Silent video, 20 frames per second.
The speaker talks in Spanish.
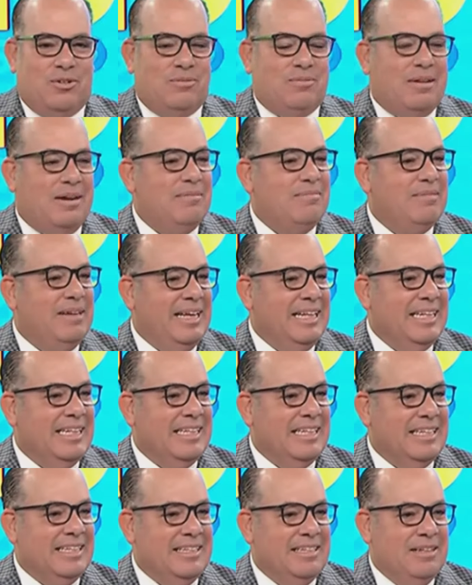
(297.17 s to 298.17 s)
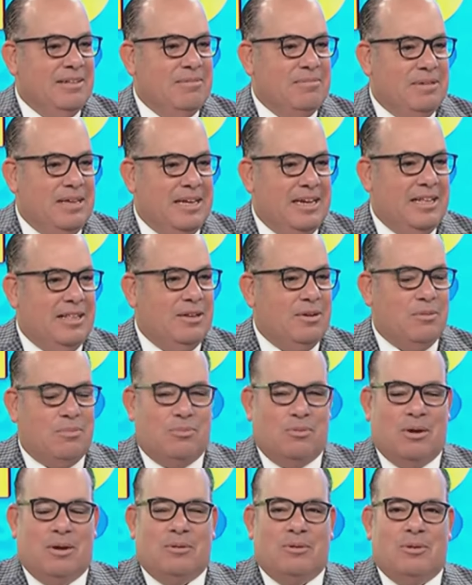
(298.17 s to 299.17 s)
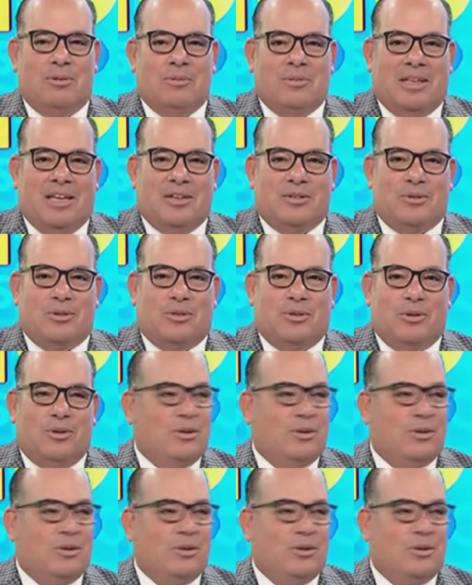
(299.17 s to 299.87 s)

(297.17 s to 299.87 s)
normalmente viene de los pueblos. Eso es